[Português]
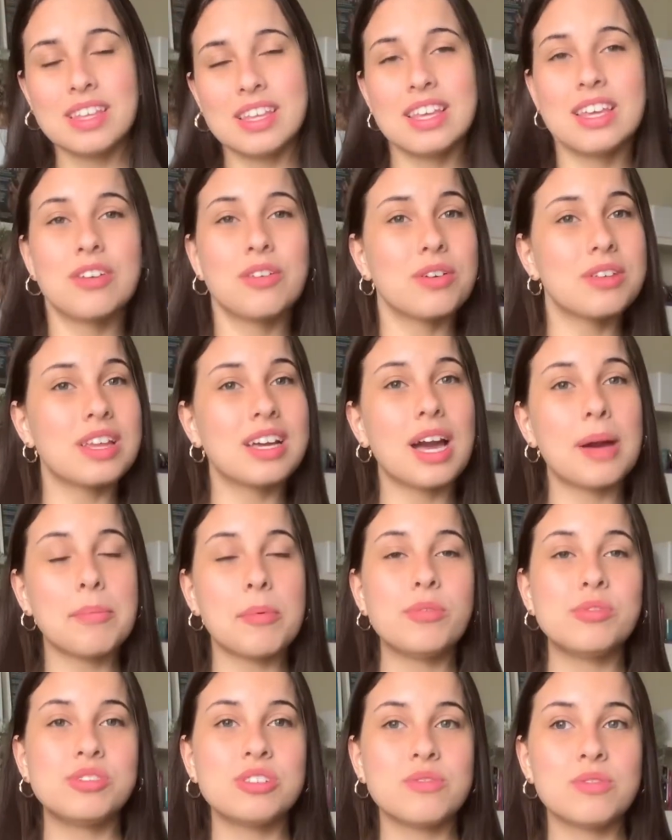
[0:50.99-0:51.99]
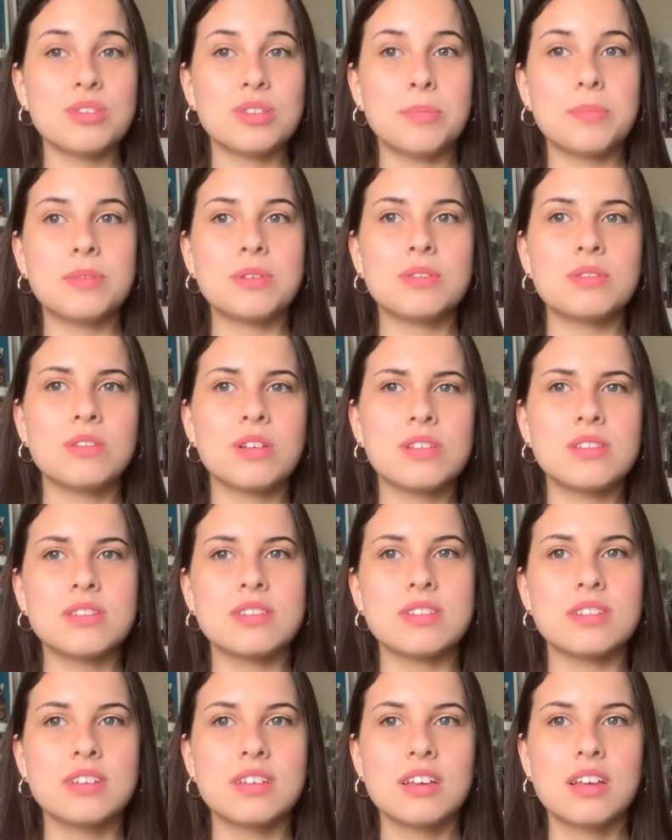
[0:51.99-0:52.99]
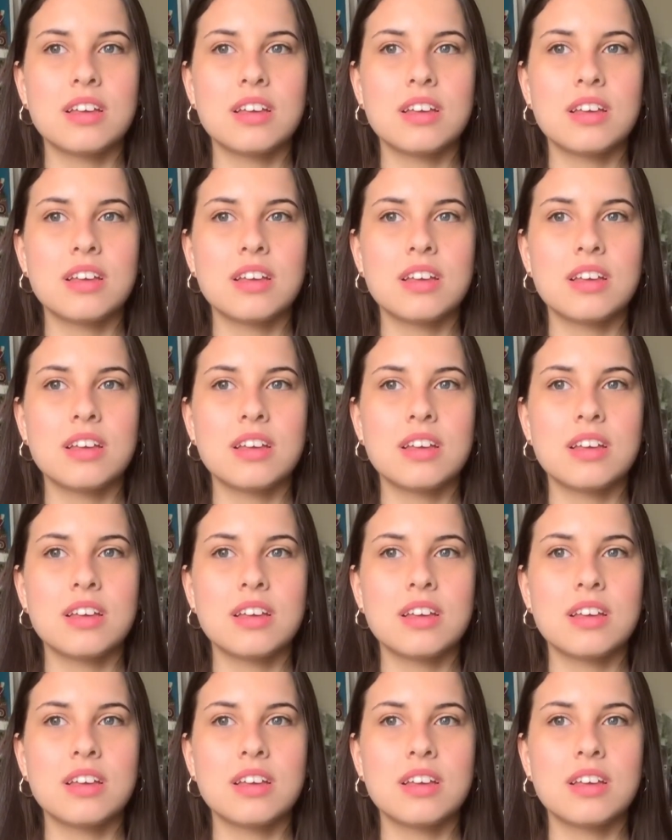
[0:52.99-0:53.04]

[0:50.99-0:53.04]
E quando acabou o dia, você pensou, nossa,